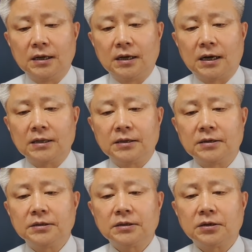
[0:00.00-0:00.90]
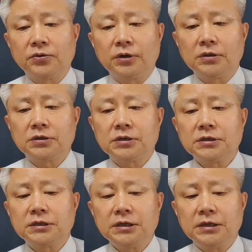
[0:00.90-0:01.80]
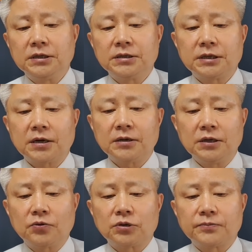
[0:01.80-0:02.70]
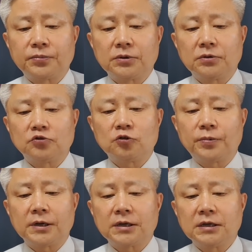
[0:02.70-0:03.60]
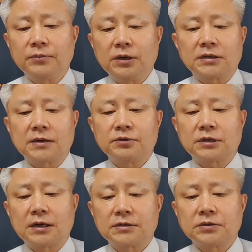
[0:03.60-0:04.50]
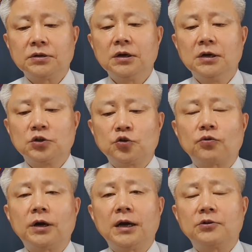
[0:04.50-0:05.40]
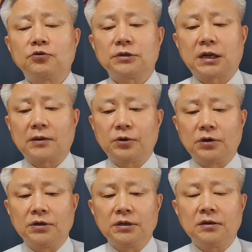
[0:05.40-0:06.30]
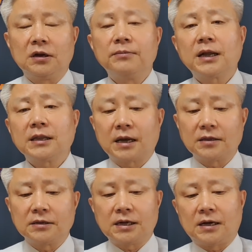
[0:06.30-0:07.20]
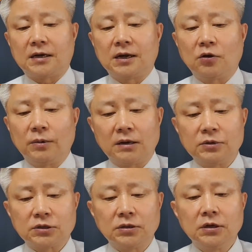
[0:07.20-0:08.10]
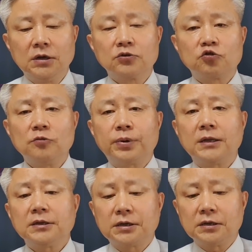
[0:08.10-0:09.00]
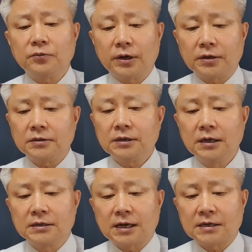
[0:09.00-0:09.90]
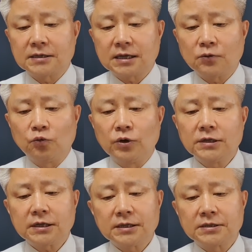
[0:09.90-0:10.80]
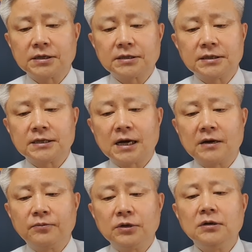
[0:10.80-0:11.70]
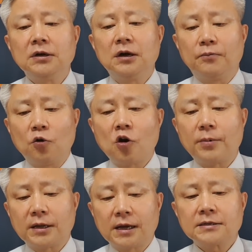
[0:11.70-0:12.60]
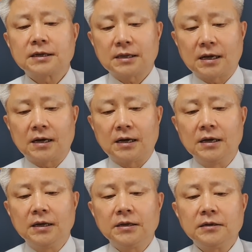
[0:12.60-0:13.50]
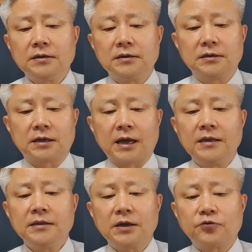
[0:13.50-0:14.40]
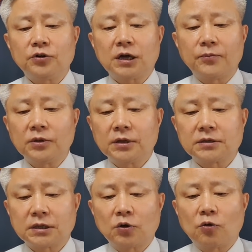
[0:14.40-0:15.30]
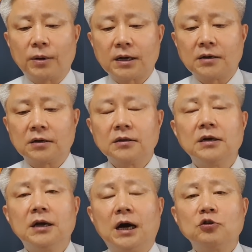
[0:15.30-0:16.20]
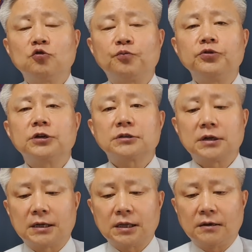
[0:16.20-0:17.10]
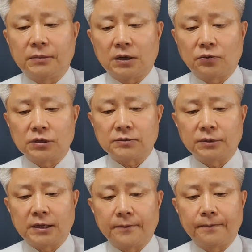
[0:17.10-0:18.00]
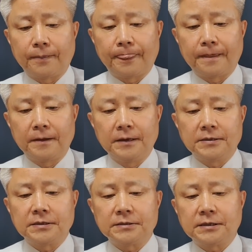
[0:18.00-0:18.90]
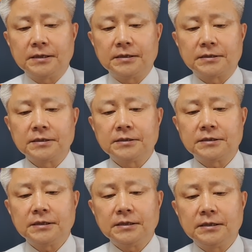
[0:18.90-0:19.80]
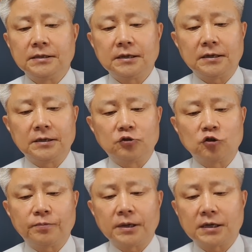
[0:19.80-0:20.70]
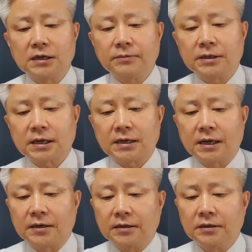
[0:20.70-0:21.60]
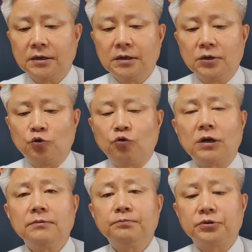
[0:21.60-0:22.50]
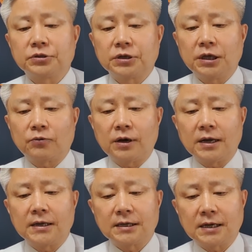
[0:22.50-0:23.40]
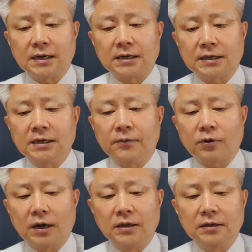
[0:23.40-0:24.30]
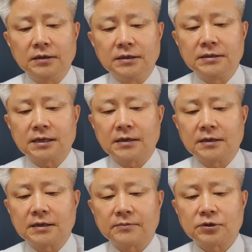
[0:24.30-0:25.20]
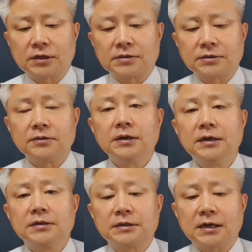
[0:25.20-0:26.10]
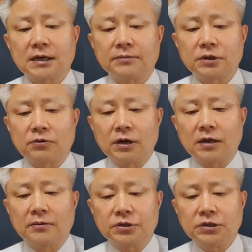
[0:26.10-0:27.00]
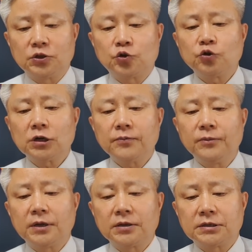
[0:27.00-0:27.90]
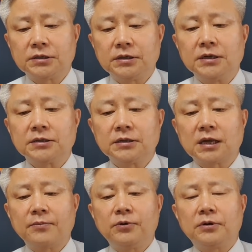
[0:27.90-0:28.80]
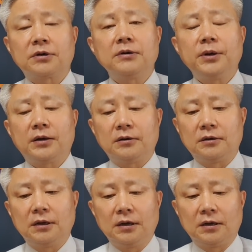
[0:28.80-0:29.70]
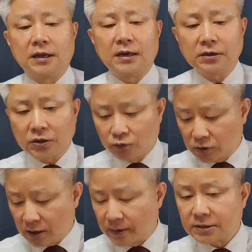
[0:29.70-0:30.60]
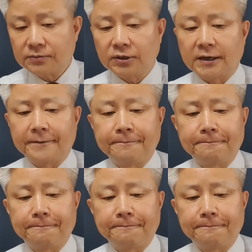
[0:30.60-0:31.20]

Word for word: 한 현역 의원은 정치인의 책을 읽고 싶어 출판 기념회에 참석해서 축하해주는 사람이 어디 얼마나 되겠느냐라고 말하면서 출판 기념회는 사실상 우회적인 정치 자금을 모금하는 행사다. 이를 개인 대출을 갚는 데 썼다고 말하는 건 아주 부적절하다 말하고 있습니다. 실제 정치인의 출판 기념회 자리에는 유관 부처의 관계자나 기업 관련 인사들이 참석해서 책값에 관계없이 축의금 내듯이 일정 금액을 내는 경우가 많습니다.